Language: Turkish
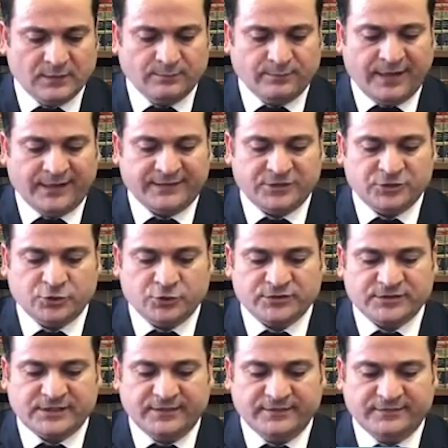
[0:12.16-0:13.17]
Ben
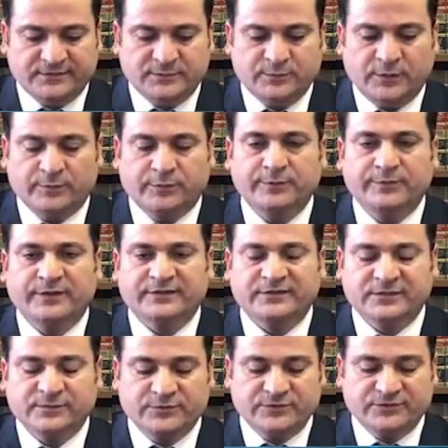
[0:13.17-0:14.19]
Niceos'ta yatırım yapıp
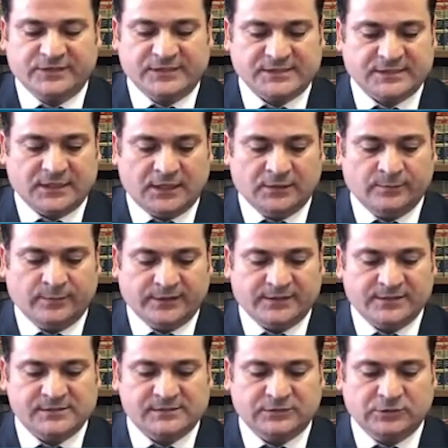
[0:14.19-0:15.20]
yatırımcı vizesi
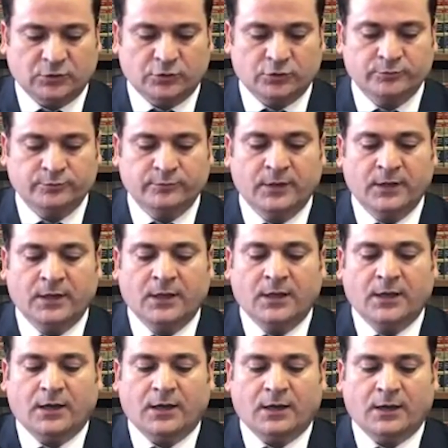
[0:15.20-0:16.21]
almak istiyorum.
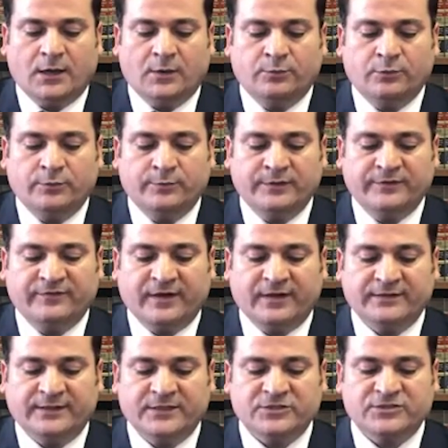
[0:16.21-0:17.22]
bu
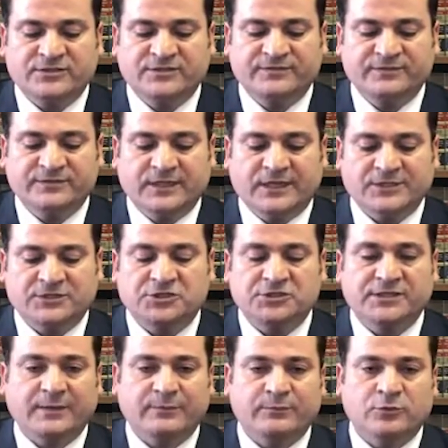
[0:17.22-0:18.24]
minvalde sıfırdan
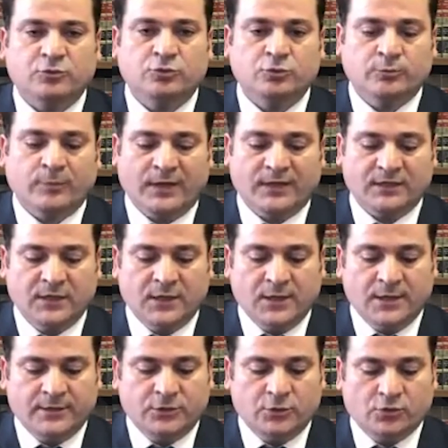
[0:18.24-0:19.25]
şirket mi kurmak
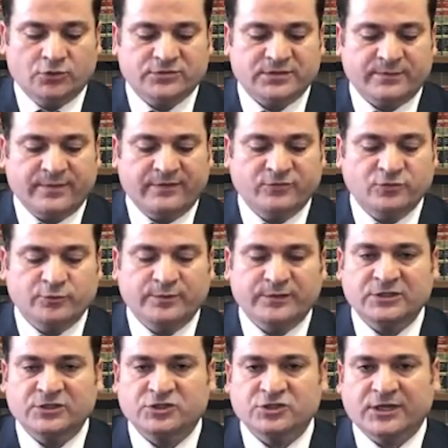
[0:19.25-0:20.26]
yoksa mevcut bir
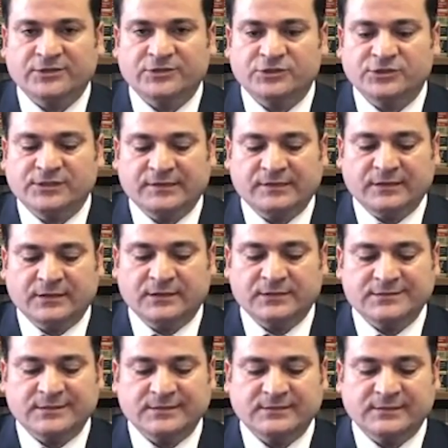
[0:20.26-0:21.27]
inşaat şirketini
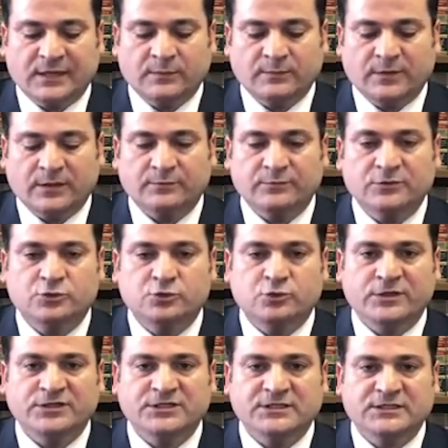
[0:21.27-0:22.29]
satın almak mı
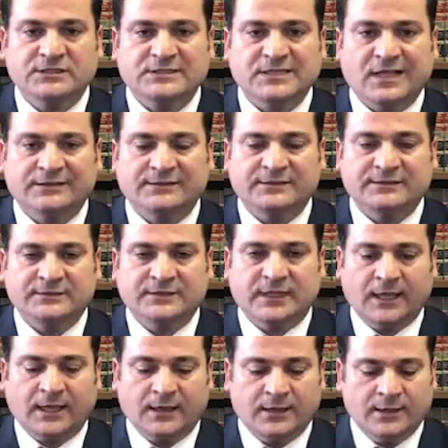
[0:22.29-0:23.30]
süreci kısaltır
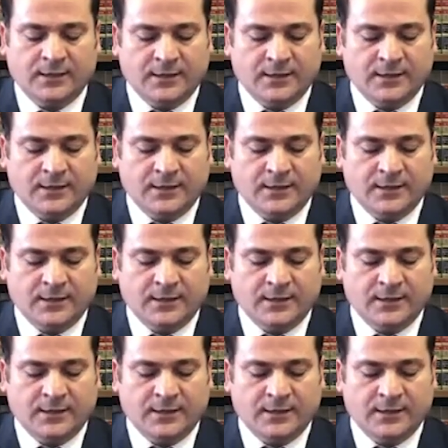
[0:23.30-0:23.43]
diye